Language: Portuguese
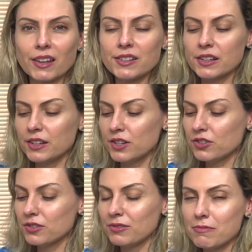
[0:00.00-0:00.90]
essa
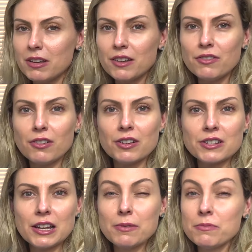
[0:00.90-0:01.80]
quiche não é
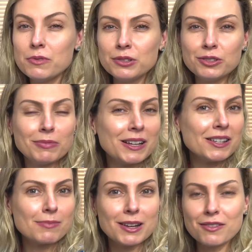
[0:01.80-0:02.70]
maravilhosa, ela é muito mais
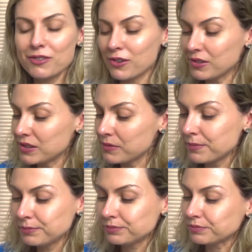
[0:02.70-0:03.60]
que maravilhosa.
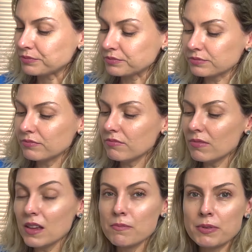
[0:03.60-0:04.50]

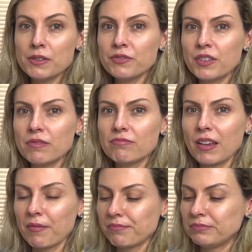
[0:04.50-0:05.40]

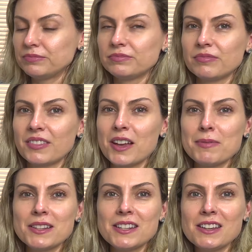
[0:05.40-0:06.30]
Perfeita. Quer
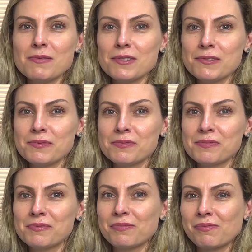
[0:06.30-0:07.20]
para cima, amor?
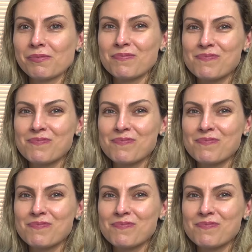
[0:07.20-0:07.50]
Quero.